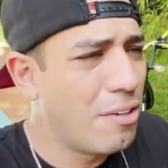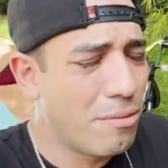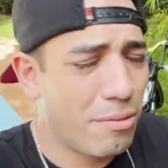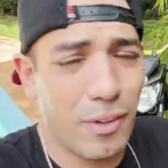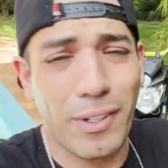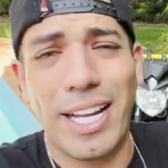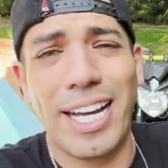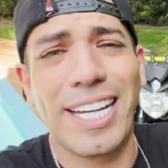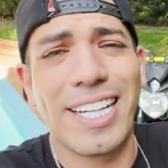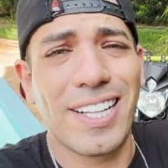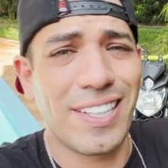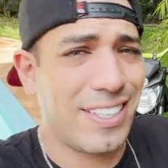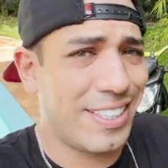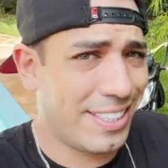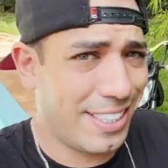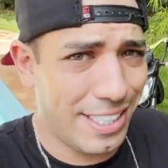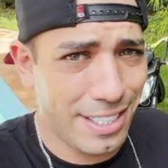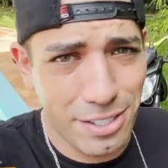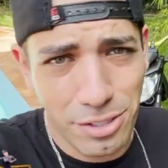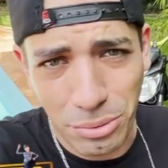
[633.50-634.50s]
Vamos lá
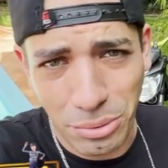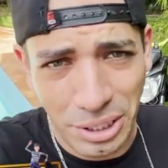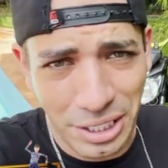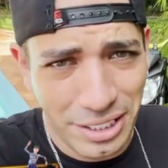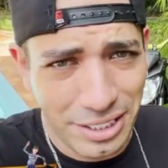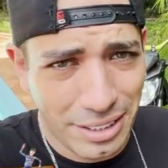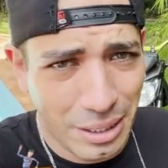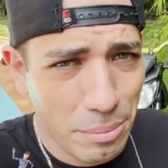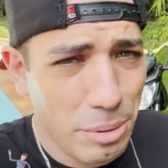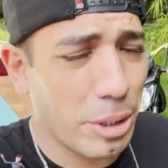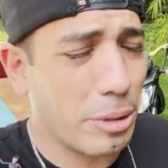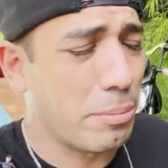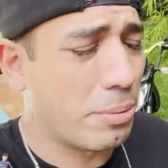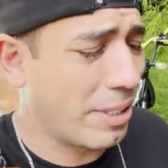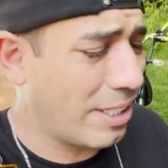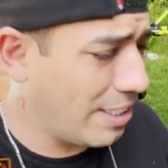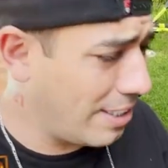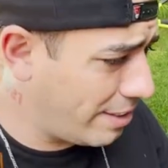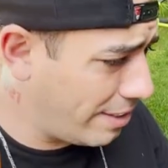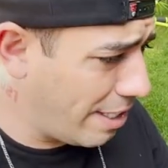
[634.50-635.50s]
agradecer eles no Insta, mano,
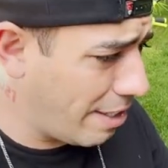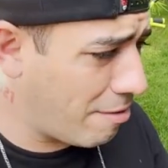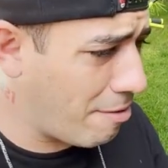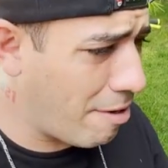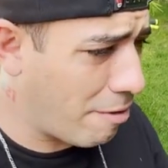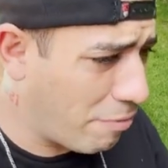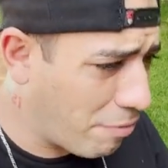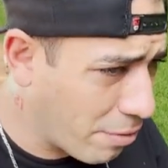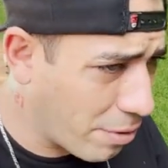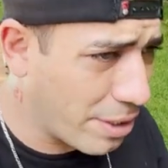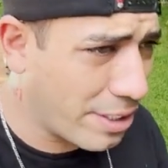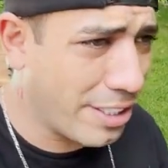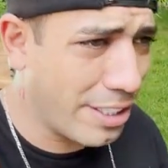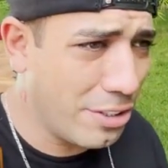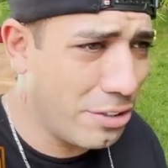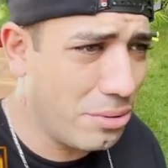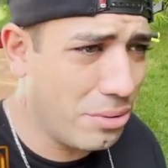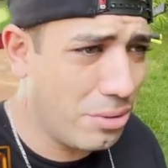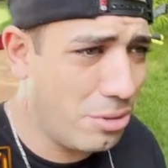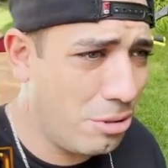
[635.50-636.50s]
porque eles deram uma força aí
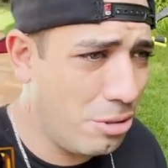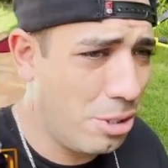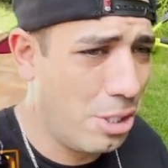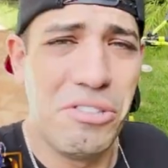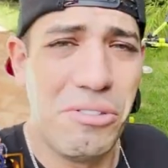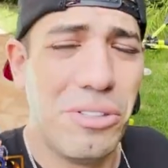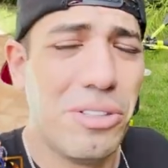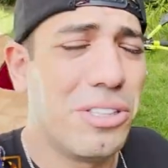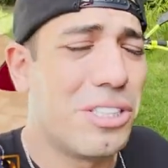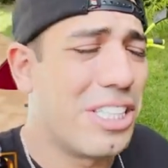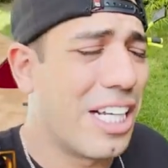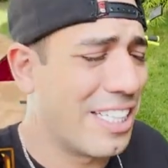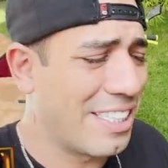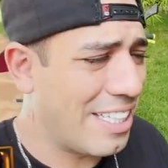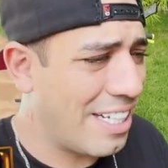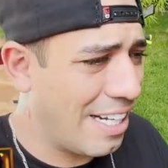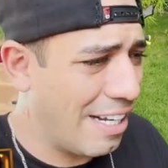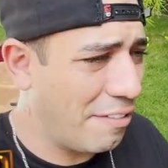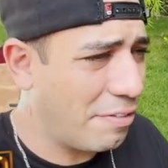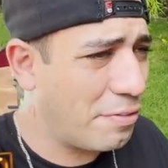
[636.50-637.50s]
no Uno e o Uno já
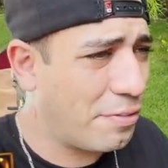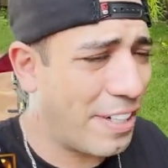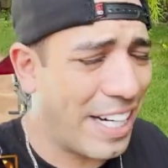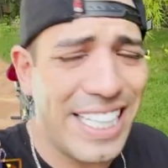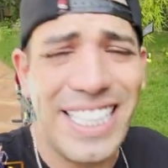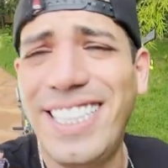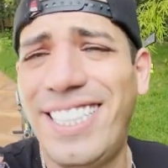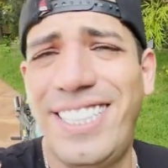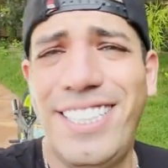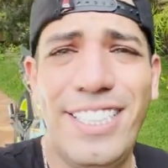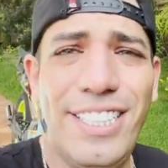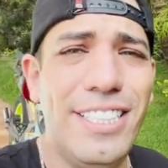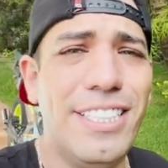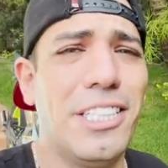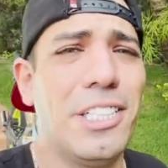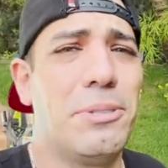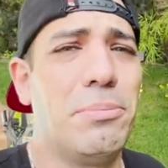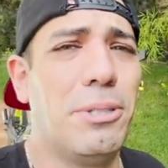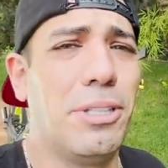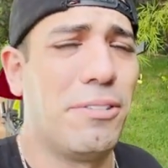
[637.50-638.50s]
tá lá faz
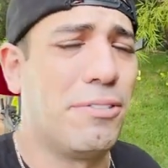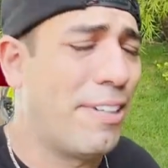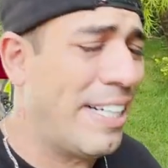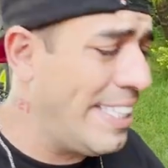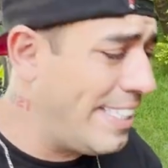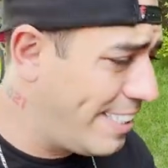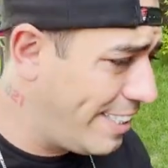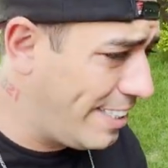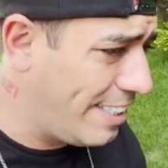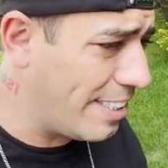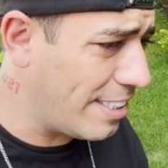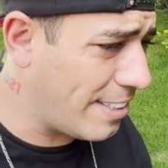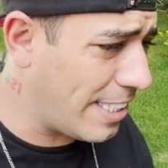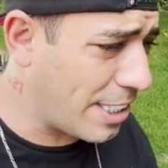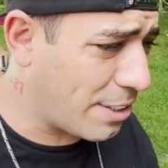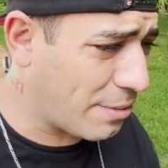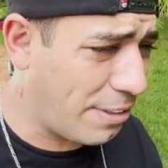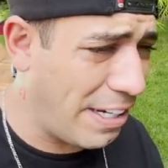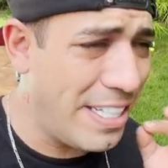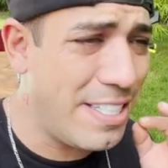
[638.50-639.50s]
dias, mano, faz dias,
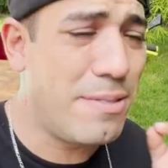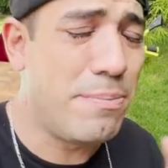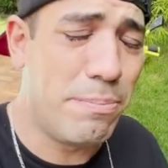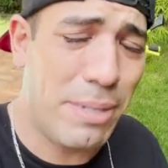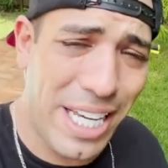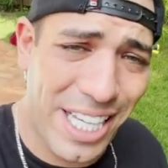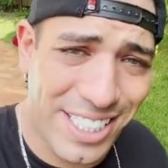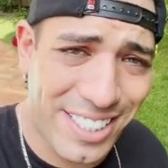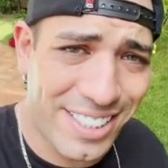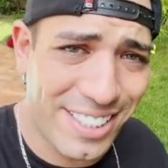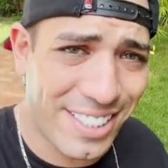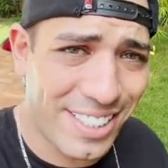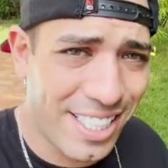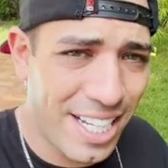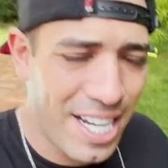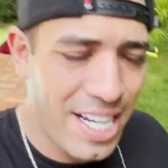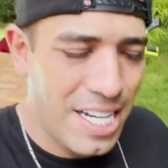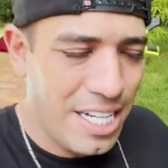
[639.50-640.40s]
acho que faz meses.